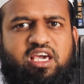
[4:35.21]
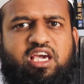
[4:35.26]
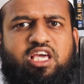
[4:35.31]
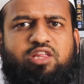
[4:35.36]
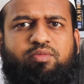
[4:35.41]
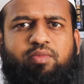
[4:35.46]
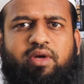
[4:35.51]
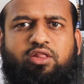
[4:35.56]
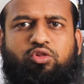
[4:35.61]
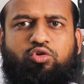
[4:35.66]

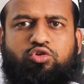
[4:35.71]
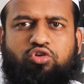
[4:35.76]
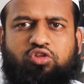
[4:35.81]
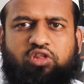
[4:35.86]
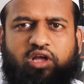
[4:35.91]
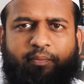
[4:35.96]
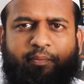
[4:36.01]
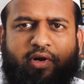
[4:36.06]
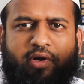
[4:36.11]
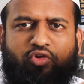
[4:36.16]
কিংসম্যান
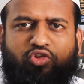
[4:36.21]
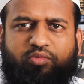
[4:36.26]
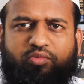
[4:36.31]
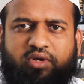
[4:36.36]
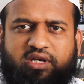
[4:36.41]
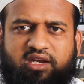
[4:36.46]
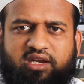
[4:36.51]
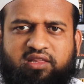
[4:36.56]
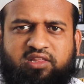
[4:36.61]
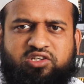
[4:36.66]
দুইশো ছাপ্পান্ন
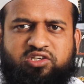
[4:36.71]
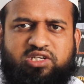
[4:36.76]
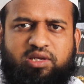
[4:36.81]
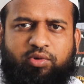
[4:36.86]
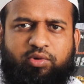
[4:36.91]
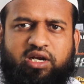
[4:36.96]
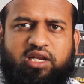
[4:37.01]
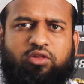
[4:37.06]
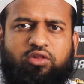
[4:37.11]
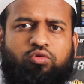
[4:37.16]
জিবি একটি এসএসডি
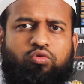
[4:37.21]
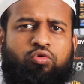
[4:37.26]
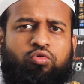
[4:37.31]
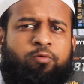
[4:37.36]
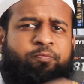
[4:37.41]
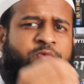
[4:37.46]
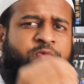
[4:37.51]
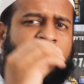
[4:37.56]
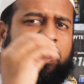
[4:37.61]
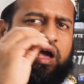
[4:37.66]
এবং এটা কিন্তু
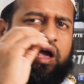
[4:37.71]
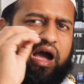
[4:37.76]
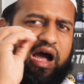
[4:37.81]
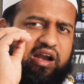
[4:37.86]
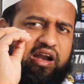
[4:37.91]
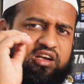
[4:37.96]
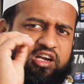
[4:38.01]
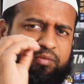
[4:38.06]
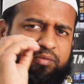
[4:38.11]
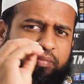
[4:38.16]

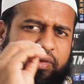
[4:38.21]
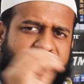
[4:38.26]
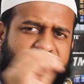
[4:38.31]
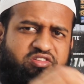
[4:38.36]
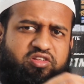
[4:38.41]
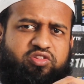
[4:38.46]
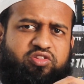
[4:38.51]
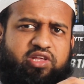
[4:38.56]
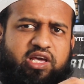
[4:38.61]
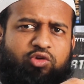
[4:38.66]
হান্ড্রেড
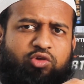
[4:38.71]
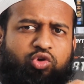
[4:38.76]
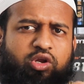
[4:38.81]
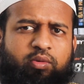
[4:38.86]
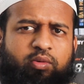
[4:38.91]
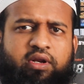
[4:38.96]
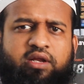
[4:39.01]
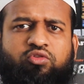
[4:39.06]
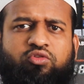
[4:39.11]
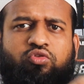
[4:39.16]
পার্সেন্ট
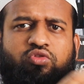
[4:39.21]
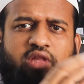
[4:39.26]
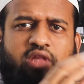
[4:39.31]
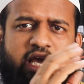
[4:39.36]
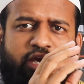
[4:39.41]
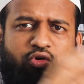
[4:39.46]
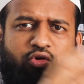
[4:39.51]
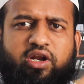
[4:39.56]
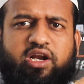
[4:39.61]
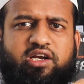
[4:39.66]
জেনুইন এবার কিন্তু
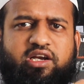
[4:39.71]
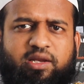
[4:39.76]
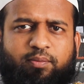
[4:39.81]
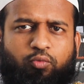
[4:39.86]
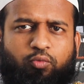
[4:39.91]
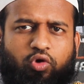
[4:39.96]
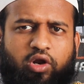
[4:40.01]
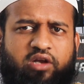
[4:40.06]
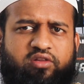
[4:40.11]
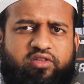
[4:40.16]
তাইওনের একটি
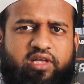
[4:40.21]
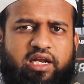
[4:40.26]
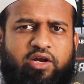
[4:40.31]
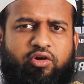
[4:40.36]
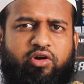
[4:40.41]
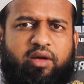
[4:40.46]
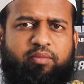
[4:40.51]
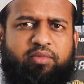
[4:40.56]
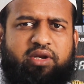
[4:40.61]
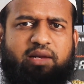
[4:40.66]
প্রোডাক্ট যার
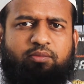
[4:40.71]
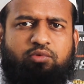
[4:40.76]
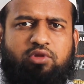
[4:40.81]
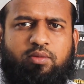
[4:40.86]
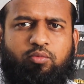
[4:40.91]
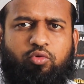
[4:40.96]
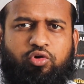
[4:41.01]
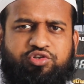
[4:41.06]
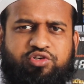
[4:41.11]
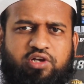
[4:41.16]
কারণে আমি এটার
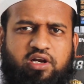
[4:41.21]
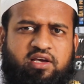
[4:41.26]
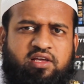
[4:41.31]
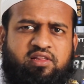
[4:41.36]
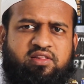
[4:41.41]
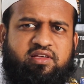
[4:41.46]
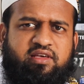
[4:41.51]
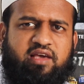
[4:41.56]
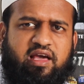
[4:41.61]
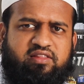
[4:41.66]
প্রতি ভরসা
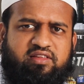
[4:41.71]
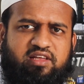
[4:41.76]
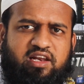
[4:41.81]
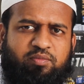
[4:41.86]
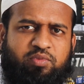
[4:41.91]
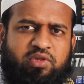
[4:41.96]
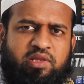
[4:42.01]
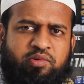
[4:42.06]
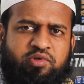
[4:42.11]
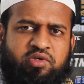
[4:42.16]
রেখেছি
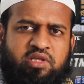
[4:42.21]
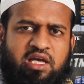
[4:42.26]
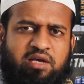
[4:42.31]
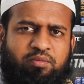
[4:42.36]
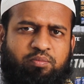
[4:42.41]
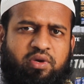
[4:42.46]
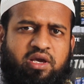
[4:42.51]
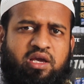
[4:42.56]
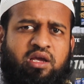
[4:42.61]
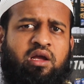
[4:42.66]
আজকের এই পিসিবিলে
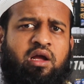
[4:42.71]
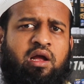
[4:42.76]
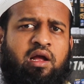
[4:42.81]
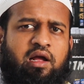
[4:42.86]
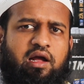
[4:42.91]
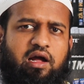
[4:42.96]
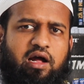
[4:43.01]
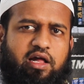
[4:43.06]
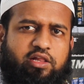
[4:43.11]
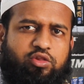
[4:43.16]
থাকবে
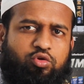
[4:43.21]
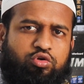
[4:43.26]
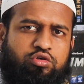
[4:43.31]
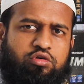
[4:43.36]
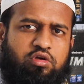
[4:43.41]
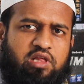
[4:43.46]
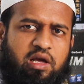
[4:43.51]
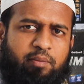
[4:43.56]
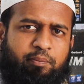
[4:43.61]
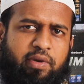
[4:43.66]

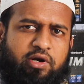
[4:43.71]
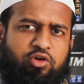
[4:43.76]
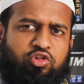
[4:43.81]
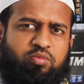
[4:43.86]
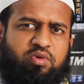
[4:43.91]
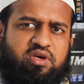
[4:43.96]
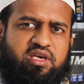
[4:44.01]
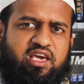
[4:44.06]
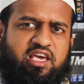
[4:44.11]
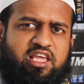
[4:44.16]
দুইশো ছাপ্পান্ন
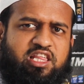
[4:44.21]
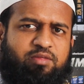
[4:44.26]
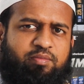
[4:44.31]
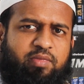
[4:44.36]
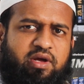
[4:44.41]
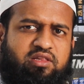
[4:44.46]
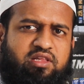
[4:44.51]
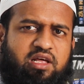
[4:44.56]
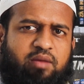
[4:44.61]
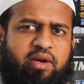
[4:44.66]
জিবি
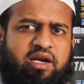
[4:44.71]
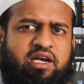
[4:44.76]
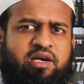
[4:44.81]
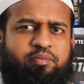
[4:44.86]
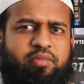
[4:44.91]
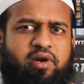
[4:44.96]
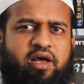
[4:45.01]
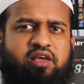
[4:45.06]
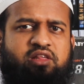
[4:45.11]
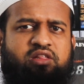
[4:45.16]
কিংসম্যান যার
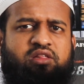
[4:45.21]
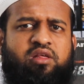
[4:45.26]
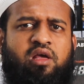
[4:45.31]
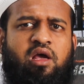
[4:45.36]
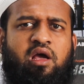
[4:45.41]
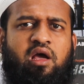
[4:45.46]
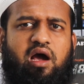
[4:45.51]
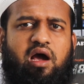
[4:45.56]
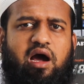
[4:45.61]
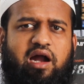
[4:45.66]
মার্কেট প্রাইস
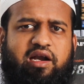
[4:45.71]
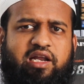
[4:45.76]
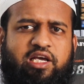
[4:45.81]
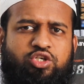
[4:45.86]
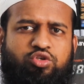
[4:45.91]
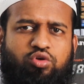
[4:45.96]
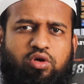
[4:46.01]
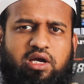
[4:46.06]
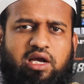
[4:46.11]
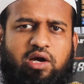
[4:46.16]

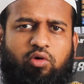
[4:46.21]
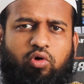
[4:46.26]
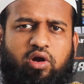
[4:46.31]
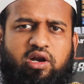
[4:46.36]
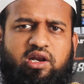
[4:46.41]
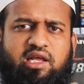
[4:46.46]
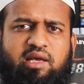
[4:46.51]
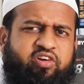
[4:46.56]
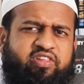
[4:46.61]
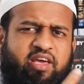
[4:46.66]
আঠাশশো টাকা
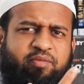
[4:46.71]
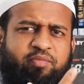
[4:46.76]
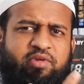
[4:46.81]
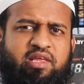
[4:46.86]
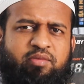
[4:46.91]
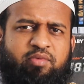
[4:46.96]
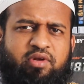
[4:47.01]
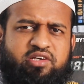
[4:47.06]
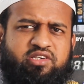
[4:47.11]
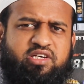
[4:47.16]
ওয়ানলি এই
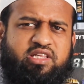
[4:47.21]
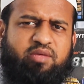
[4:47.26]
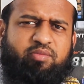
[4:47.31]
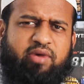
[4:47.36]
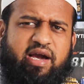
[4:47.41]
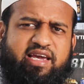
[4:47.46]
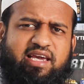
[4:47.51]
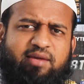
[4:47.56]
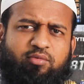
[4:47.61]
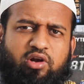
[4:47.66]
পিসিবিলের সাথে
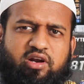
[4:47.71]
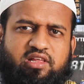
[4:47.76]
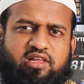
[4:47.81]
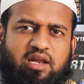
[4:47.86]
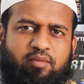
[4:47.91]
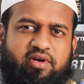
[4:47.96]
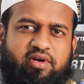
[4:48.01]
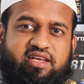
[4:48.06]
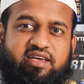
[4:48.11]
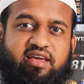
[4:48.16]
আমি আগে বলে
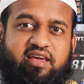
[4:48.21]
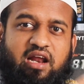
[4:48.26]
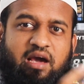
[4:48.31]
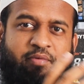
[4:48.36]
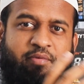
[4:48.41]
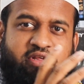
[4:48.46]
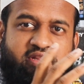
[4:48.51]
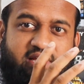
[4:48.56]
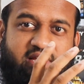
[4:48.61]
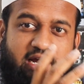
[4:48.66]
নিয়েছিলাম একটি
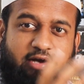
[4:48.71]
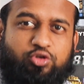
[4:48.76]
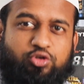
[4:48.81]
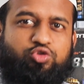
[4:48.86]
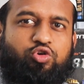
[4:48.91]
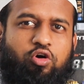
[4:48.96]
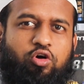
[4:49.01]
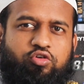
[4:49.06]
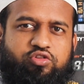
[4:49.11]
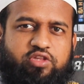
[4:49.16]
গ্রাফিক্স কার্ড
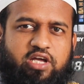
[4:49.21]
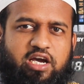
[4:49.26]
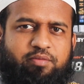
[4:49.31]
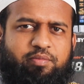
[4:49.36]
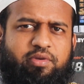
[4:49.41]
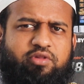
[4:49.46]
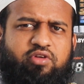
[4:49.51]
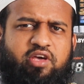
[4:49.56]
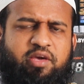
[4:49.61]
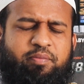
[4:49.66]
সহ
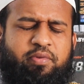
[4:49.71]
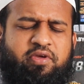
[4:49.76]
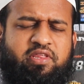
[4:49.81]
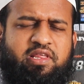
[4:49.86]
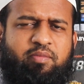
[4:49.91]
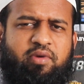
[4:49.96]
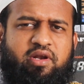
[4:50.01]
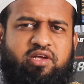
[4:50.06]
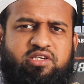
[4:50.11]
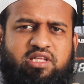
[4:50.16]
থাকবে তো এই
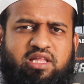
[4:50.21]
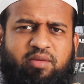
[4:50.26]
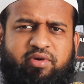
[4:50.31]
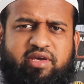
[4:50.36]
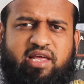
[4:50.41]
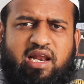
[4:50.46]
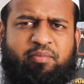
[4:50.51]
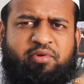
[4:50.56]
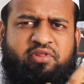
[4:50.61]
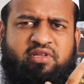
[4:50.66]
পিসিবিলের সাথে
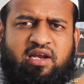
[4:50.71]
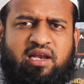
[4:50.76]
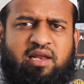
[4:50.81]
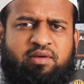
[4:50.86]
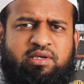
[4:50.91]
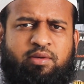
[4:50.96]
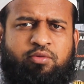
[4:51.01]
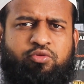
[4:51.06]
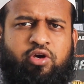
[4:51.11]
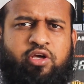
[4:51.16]
আমি গ্রাফিক্স কার্ড
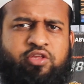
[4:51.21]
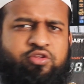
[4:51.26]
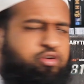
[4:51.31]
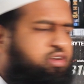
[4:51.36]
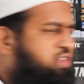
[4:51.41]
হিসেবে চয়েস চয়েস